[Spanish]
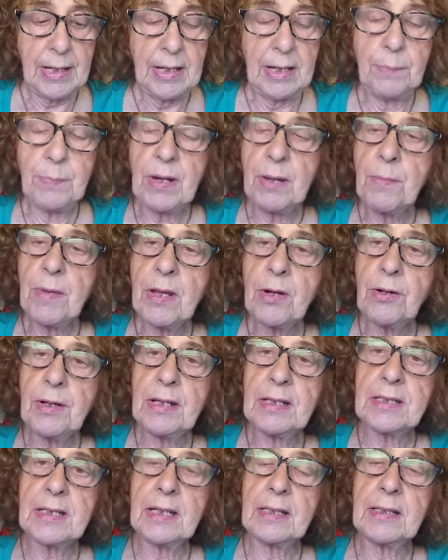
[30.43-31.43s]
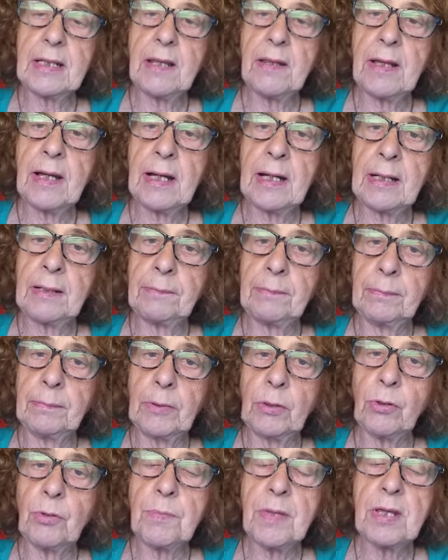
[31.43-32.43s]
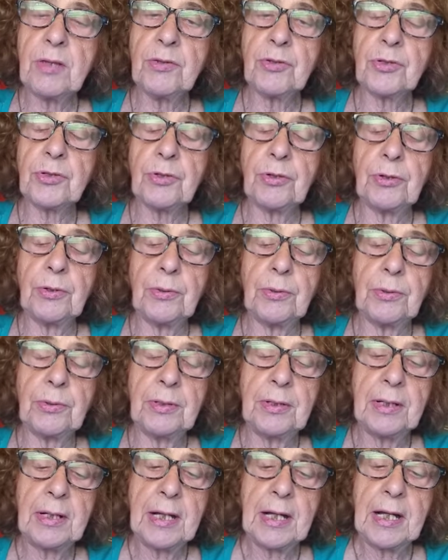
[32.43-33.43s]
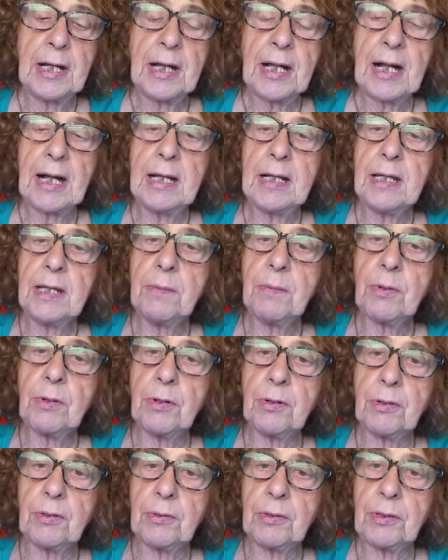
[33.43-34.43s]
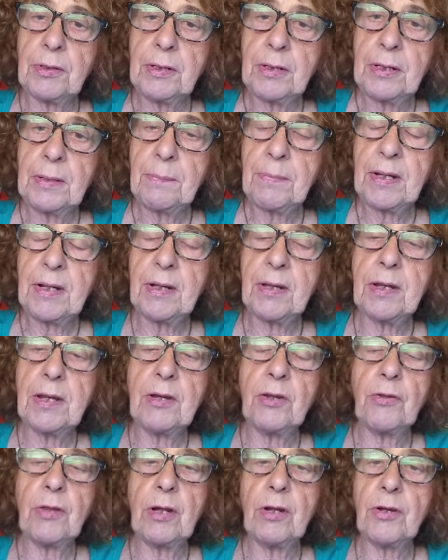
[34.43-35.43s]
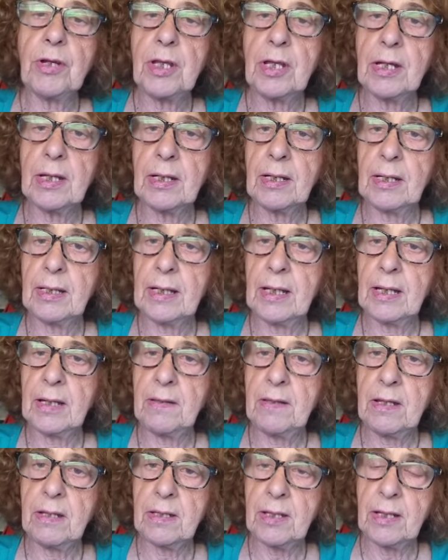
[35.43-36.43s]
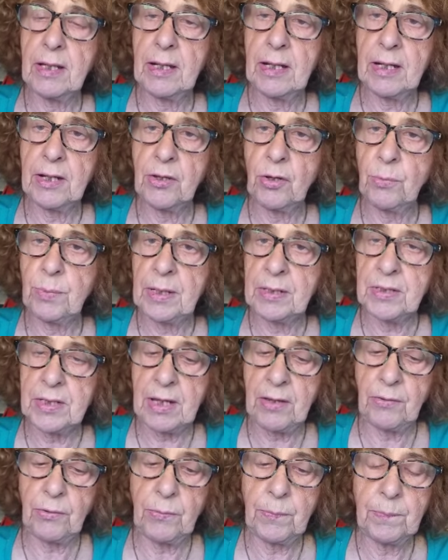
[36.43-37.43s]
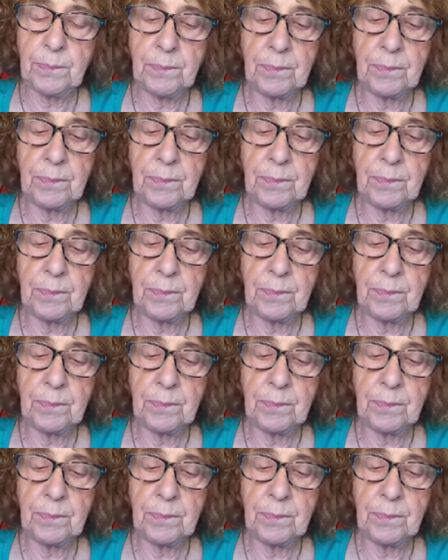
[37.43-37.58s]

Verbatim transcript: el primero es el que da comienzo al libro Peregrinos del Origen que edité el año pasado.